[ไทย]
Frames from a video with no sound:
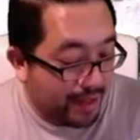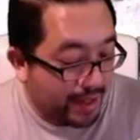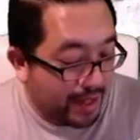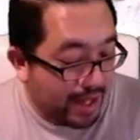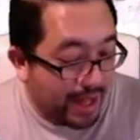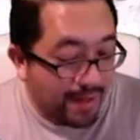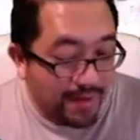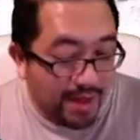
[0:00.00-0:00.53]

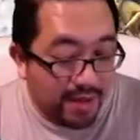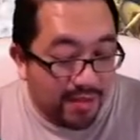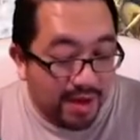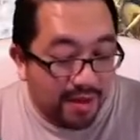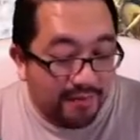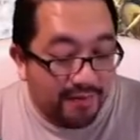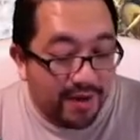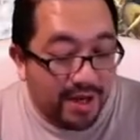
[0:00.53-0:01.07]
เกมนี้มีอ
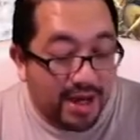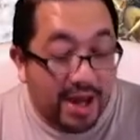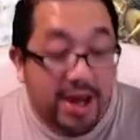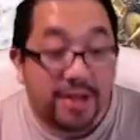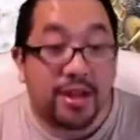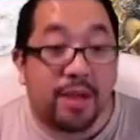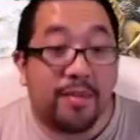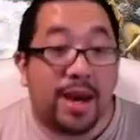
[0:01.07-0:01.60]
อฟเฟอร์ นะฮะ
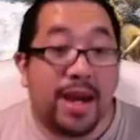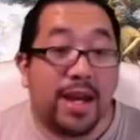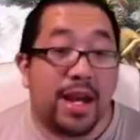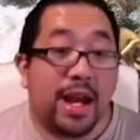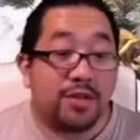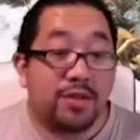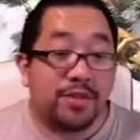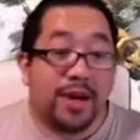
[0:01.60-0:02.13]
ต่อไป
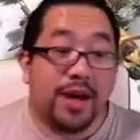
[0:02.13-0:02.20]
เราจะมา